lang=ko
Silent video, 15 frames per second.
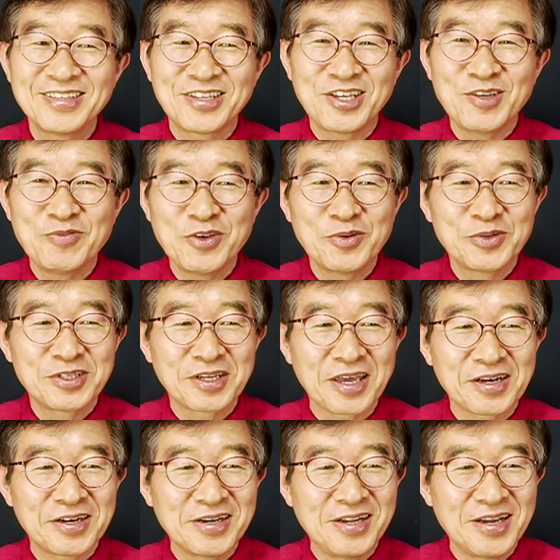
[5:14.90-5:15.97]
t v
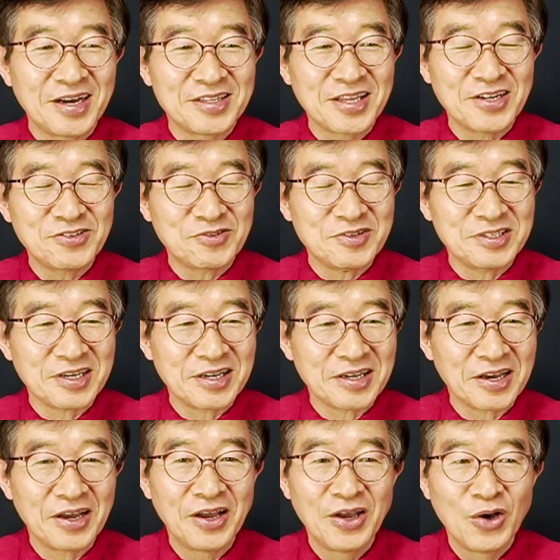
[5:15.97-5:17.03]
어떻게 권리가 될 수 있냐에
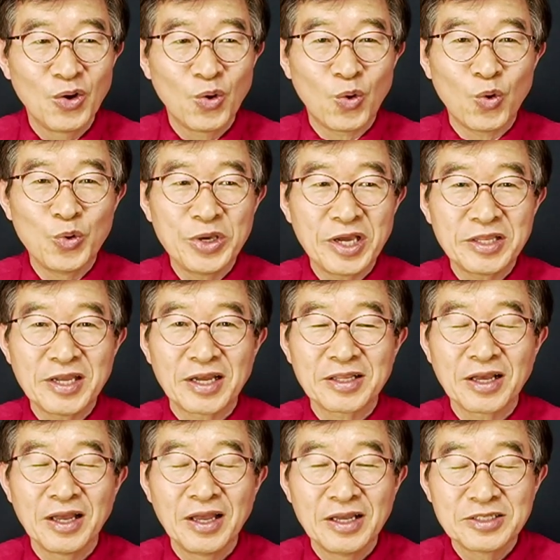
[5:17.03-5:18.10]
예. 호의에
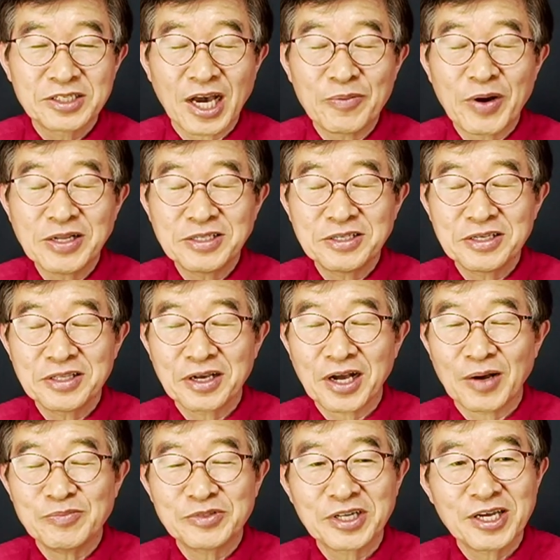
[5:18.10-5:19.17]
대한 자발적인
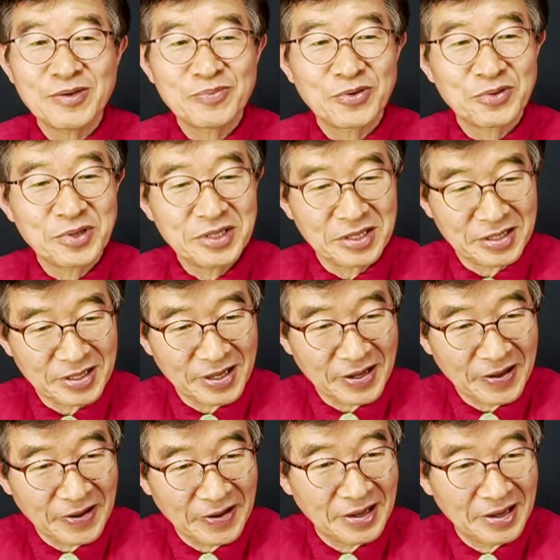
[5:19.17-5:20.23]
감사의 표현인데
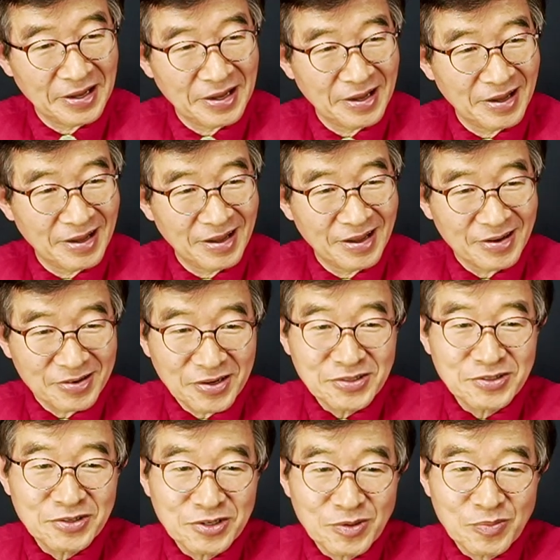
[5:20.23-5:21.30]

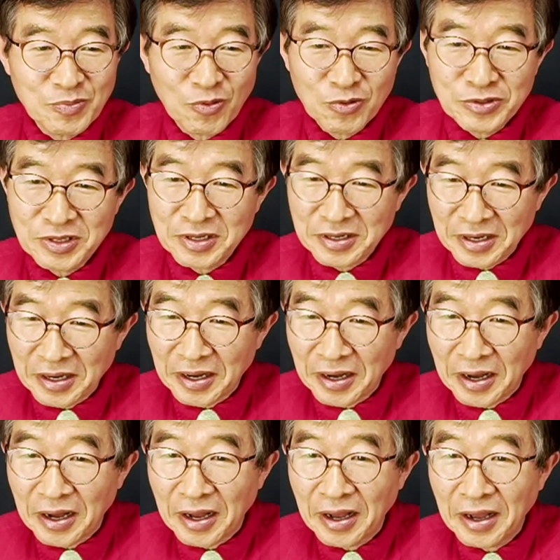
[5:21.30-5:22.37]
그래서 이런
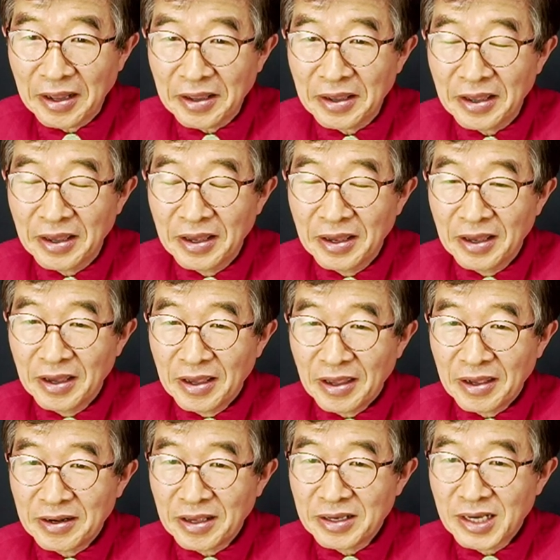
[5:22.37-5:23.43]
보니까
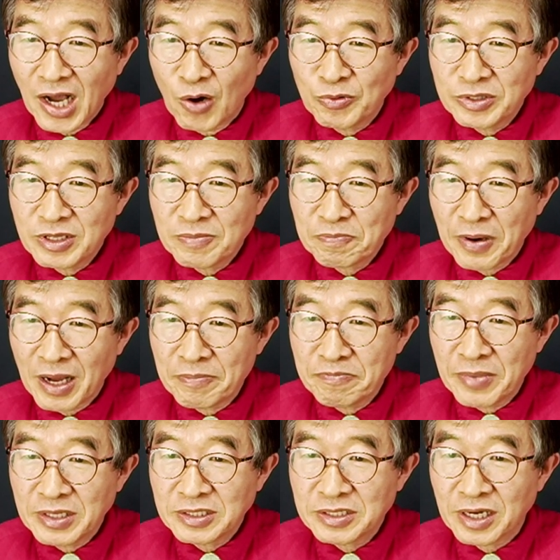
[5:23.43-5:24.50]
LA 카운티
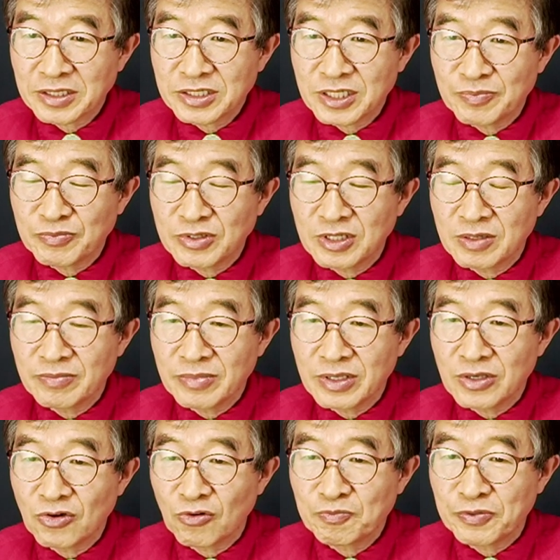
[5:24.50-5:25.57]
판매수가
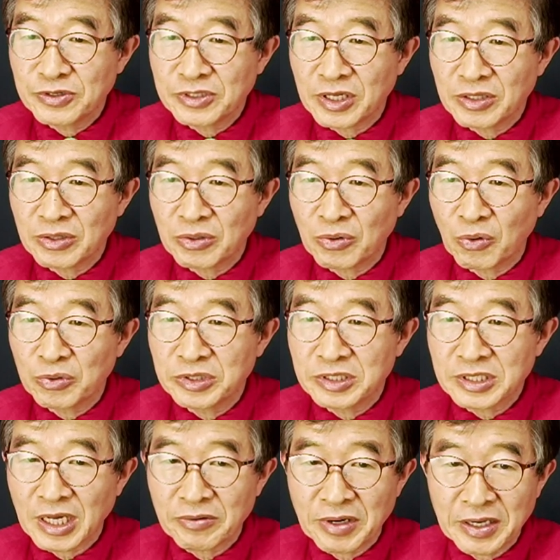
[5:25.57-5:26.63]
10.25%로 오른
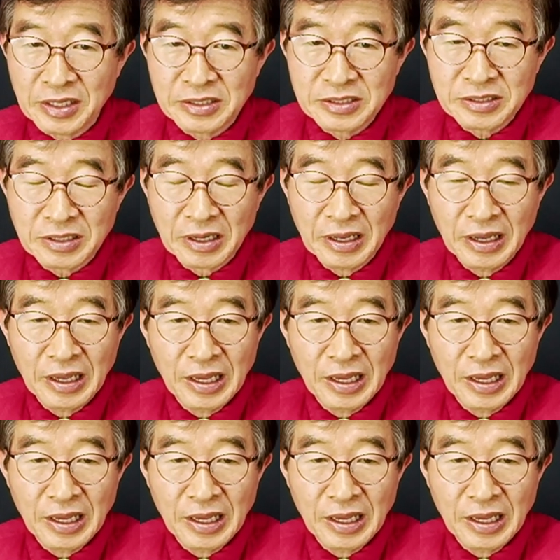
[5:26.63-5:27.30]
상황에서